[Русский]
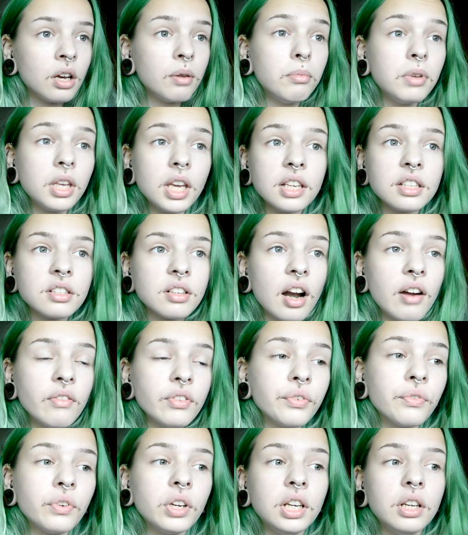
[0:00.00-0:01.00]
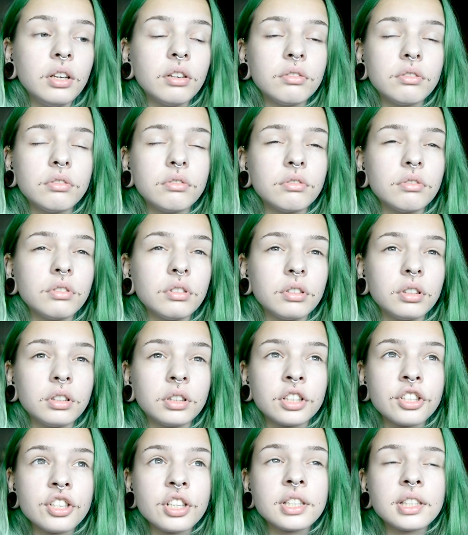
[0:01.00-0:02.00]
Меня сравнивали,
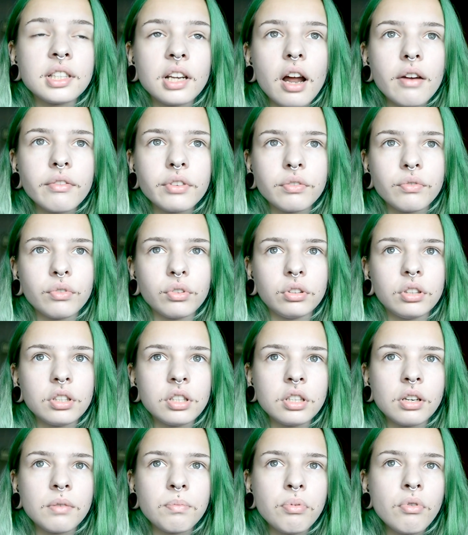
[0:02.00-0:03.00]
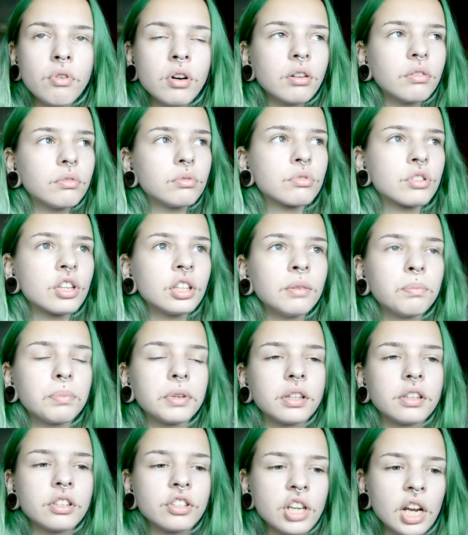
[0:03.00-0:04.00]
даже сравнивают до сих пор, уже на
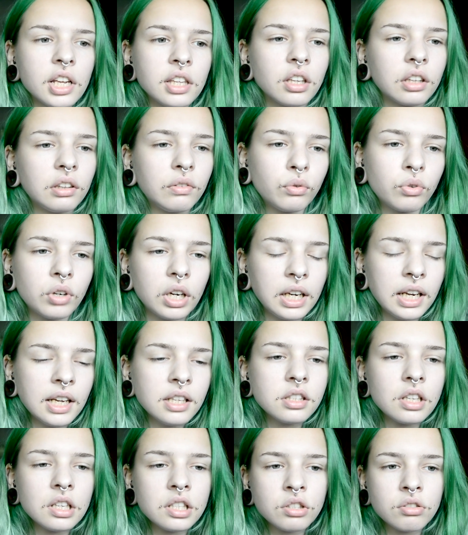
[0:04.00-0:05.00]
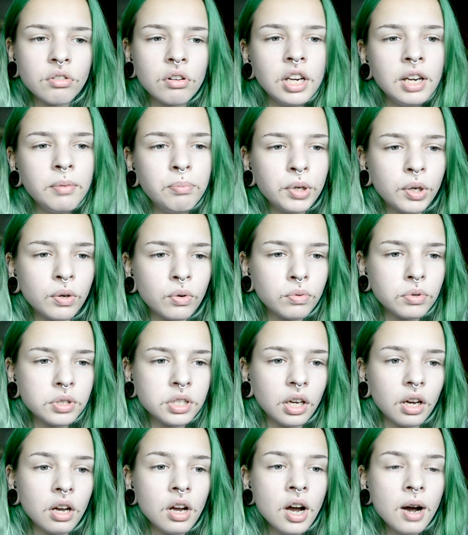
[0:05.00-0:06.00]
протяжении двух лет с Олей
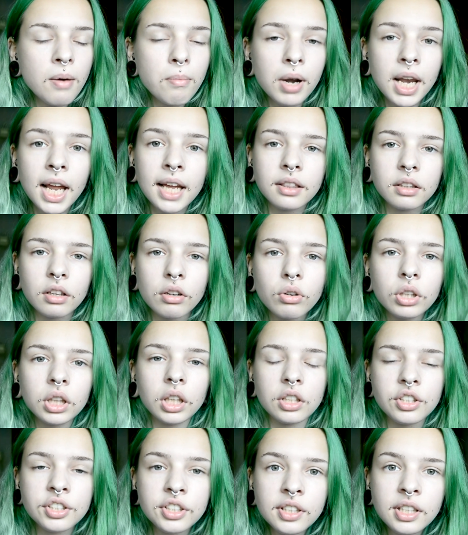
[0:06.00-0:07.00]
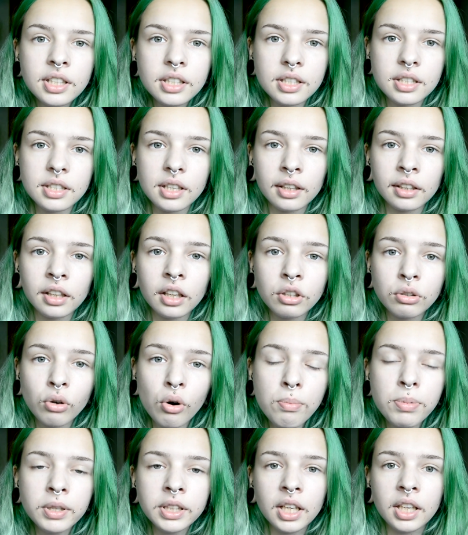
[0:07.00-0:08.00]
Пикуза. Блять, народ, очнитесь, она
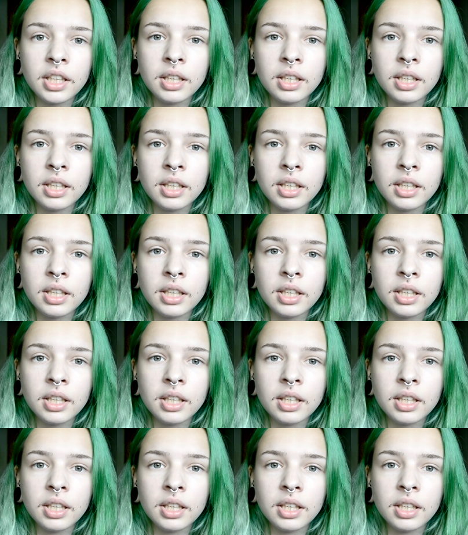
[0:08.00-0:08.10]
ебаная